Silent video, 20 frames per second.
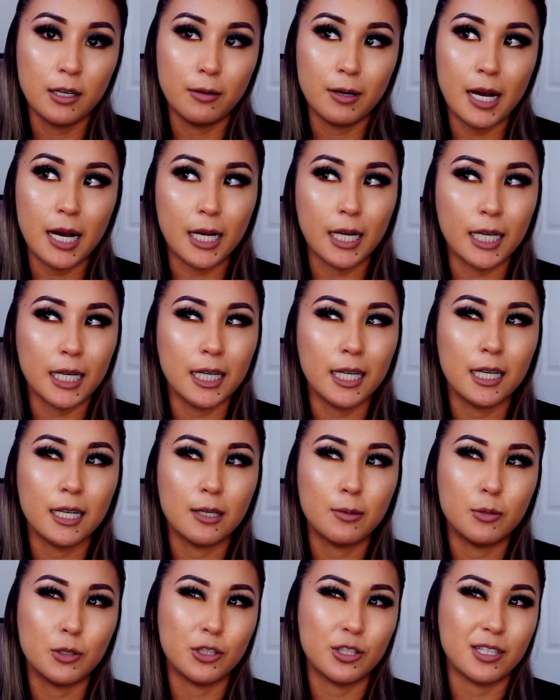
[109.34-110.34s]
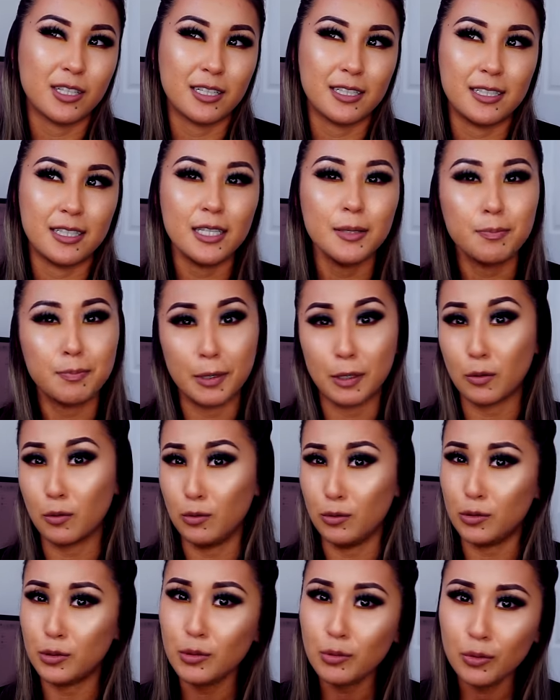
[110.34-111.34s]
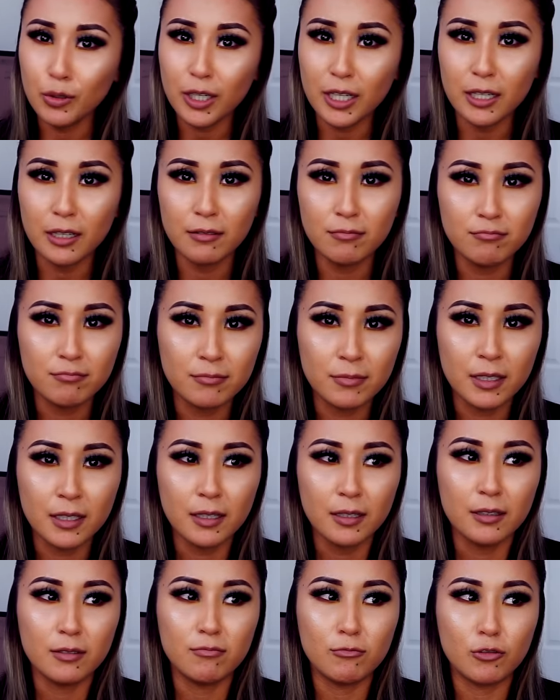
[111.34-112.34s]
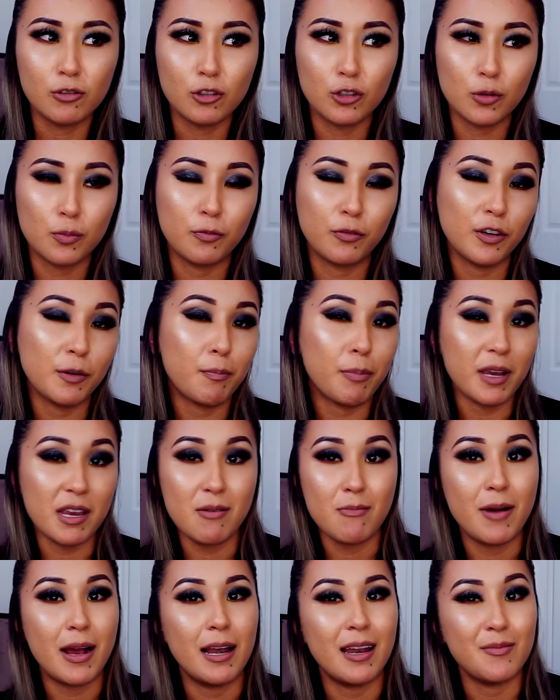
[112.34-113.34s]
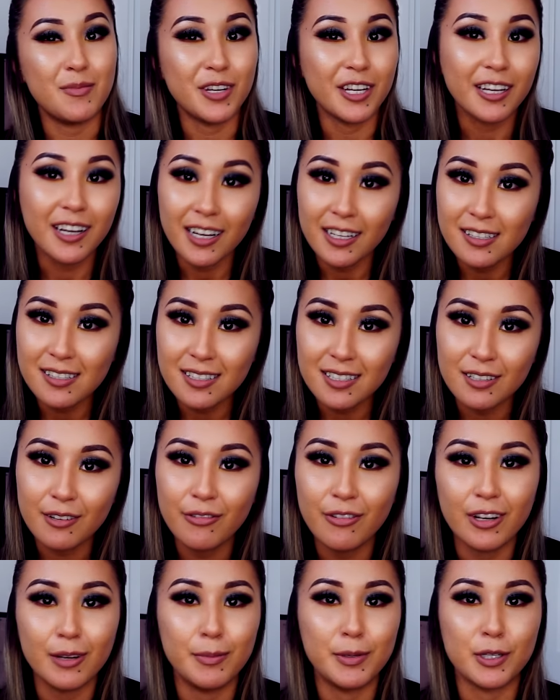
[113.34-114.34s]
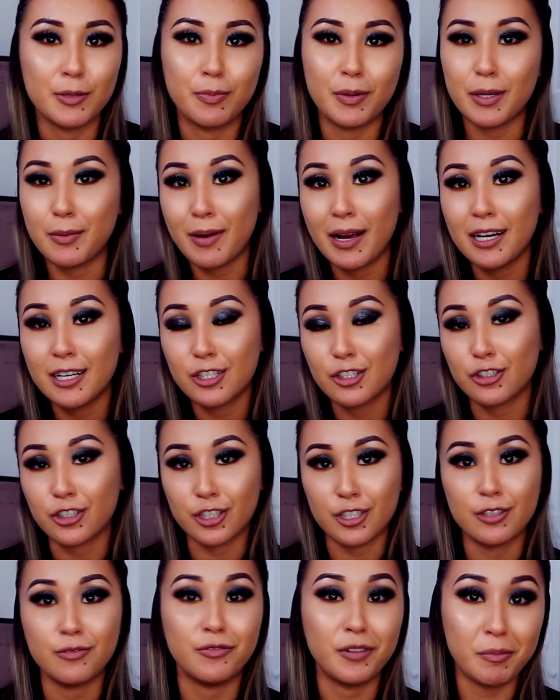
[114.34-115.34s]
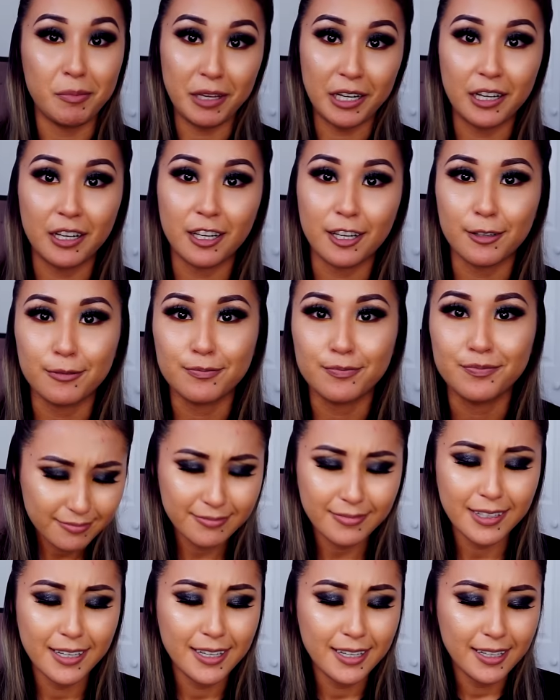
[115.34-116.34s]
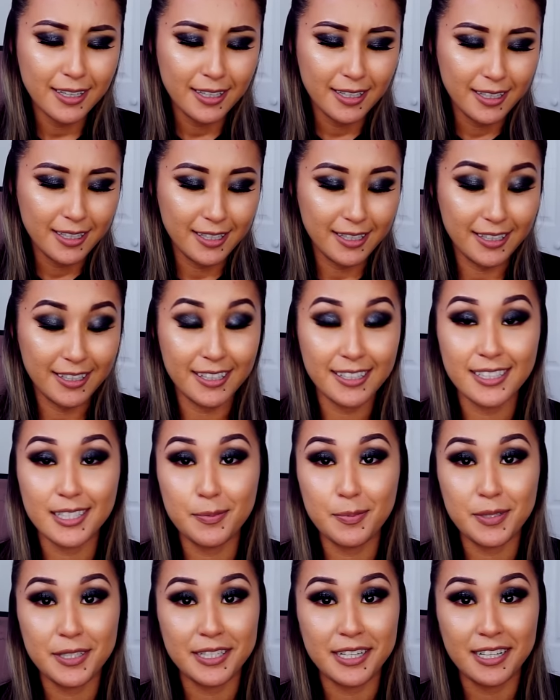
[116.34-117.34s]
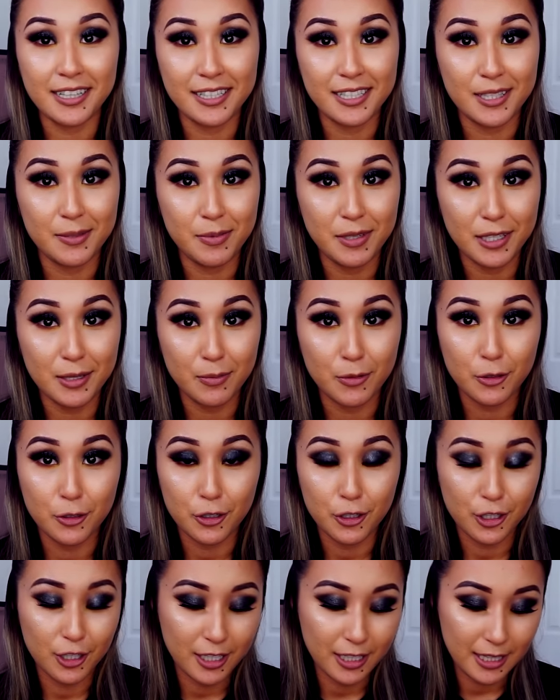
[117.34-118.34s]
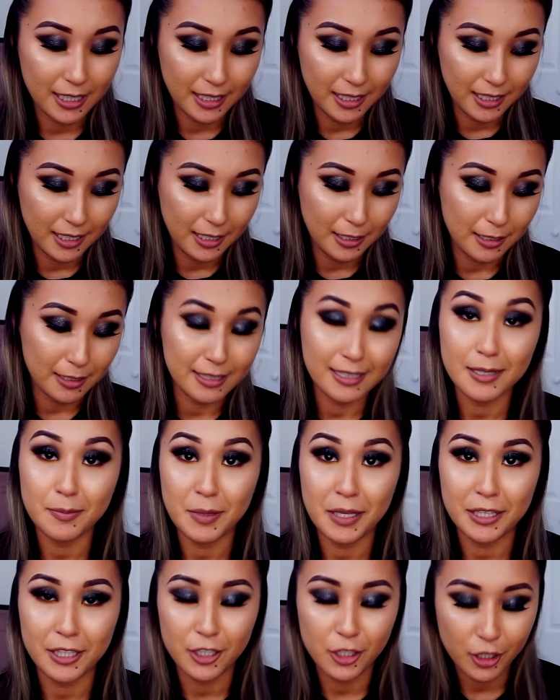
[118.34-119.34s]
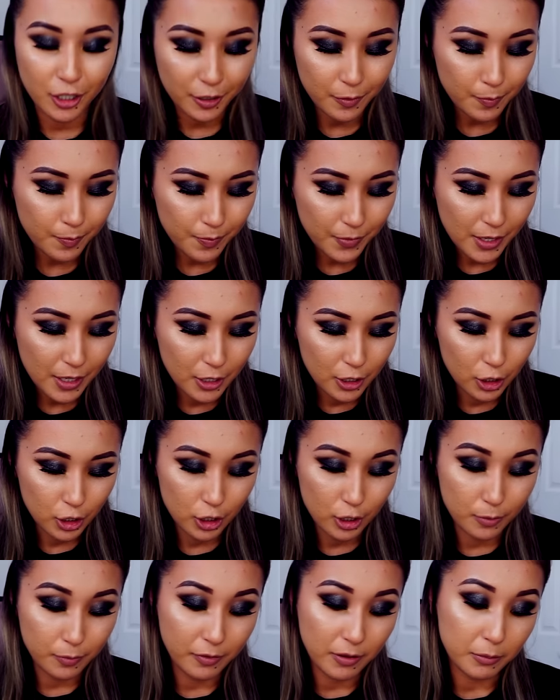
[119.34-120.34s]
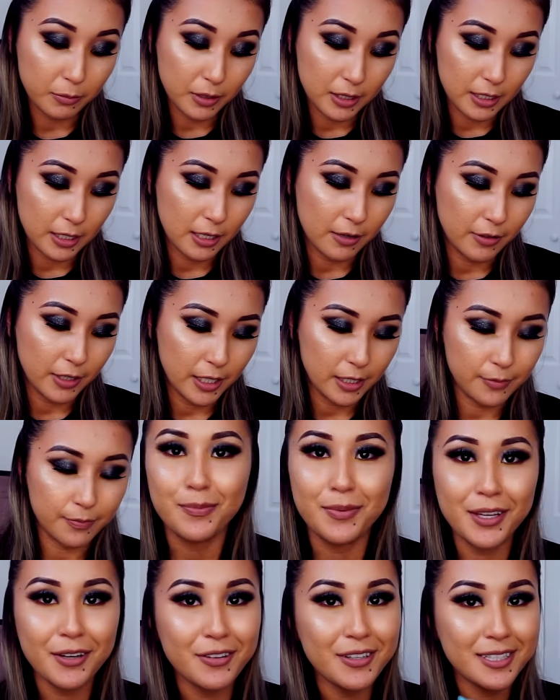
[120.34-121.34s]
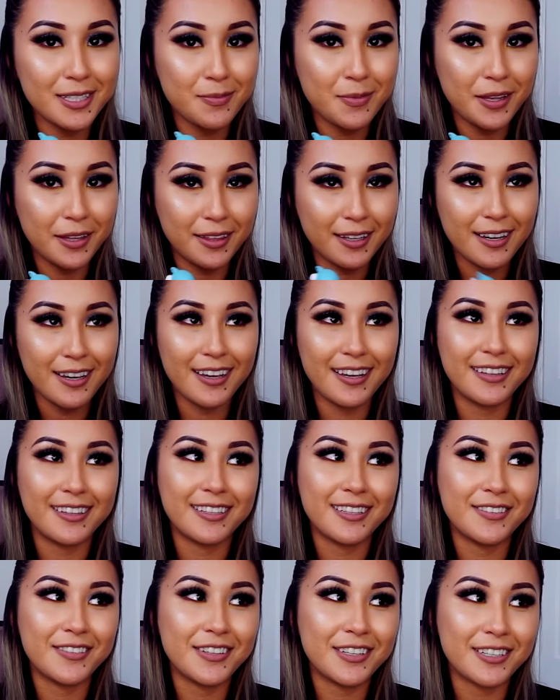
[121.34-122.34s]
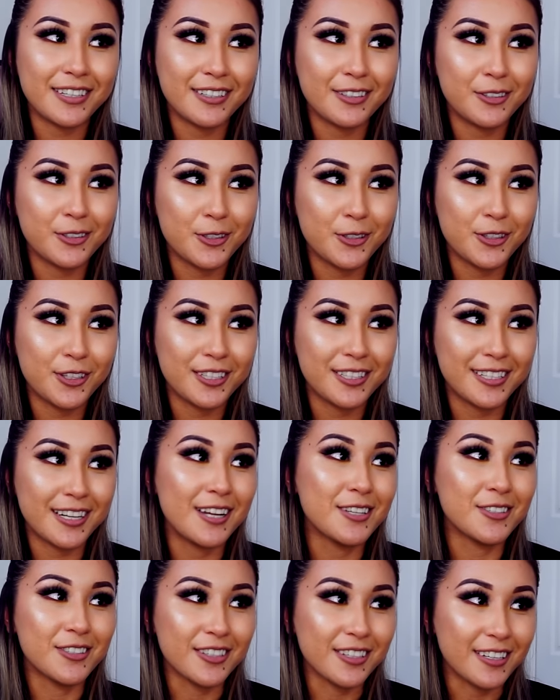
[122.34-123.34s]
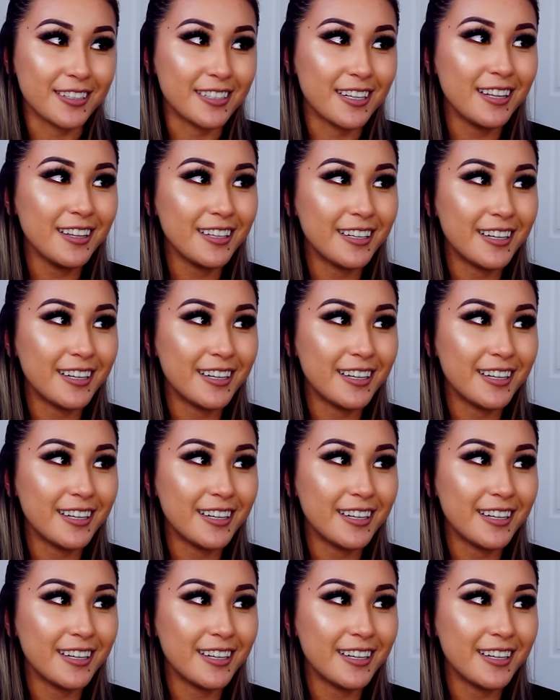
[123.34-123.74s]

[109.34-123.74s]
а, их, можно сказать, типа культуре, чтобы вы понимали американцев, либо же понимали жизнь в Америке. Я записала себе немножечко такие заметочки, чтобы вам быстро говорить. Первая заметка, это, наверное, то, что я сразу сказала,